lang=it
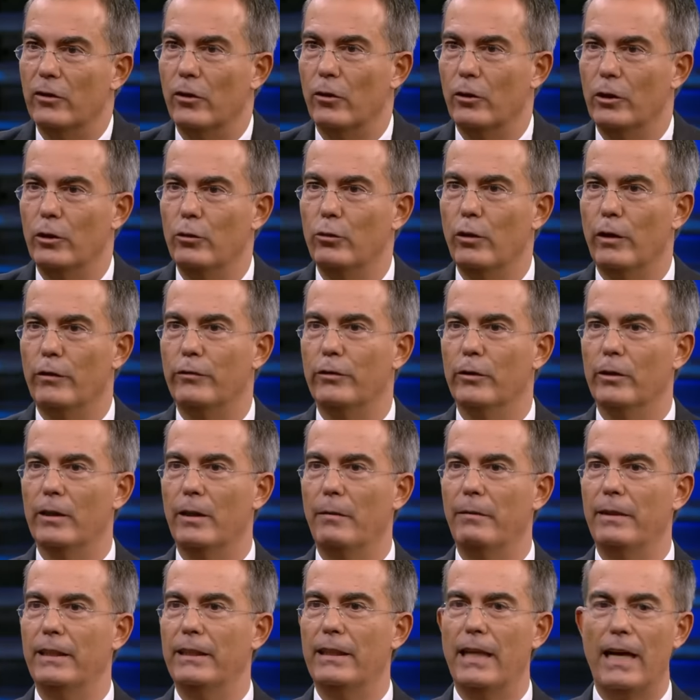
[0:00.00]
sono i due
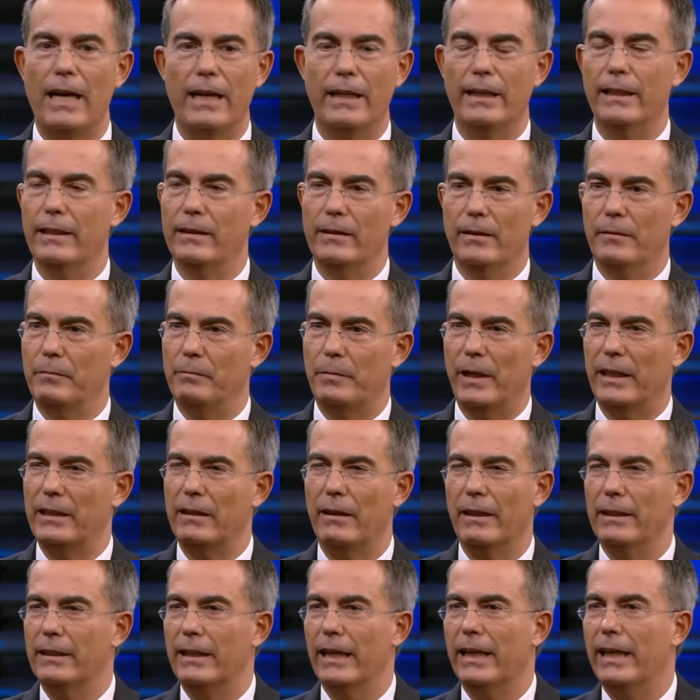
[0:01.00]
fondamentali,
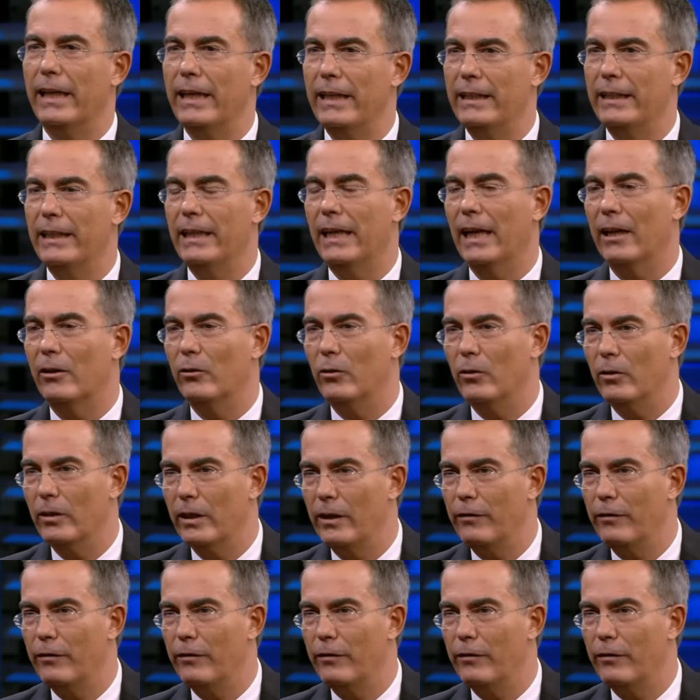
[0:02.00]
praticamente criticano